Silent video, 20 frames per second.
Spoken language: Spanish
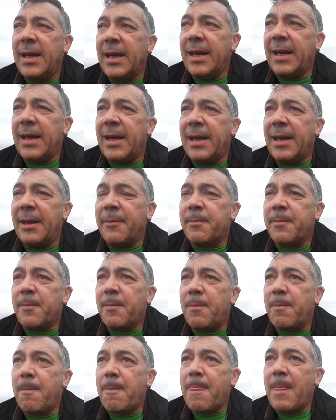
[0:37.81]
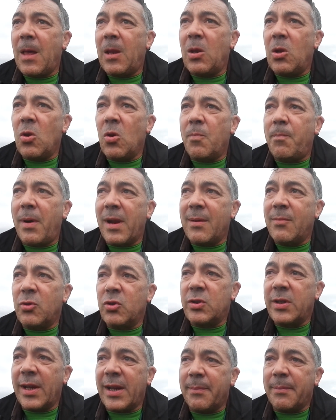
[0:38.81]
eh, no
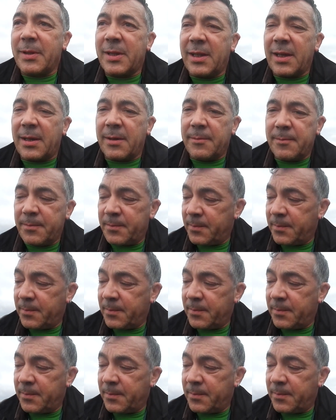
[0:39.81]
paramos de repetir.